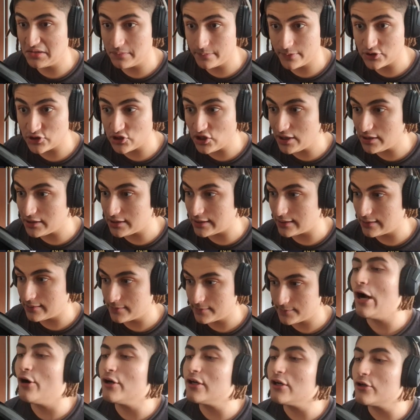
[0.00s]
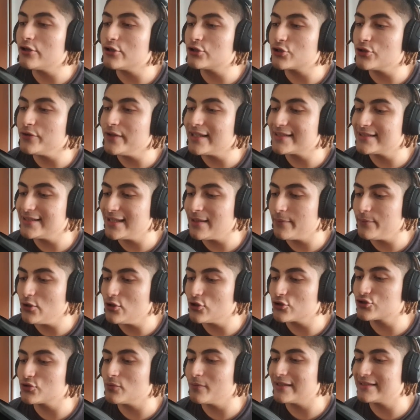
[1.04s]
Impresionante. Ahora lo que yo voy a hacer,
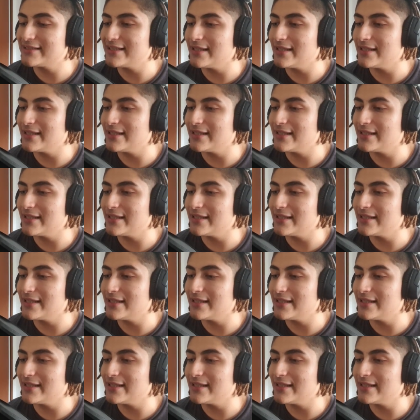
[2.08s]
amigos, va a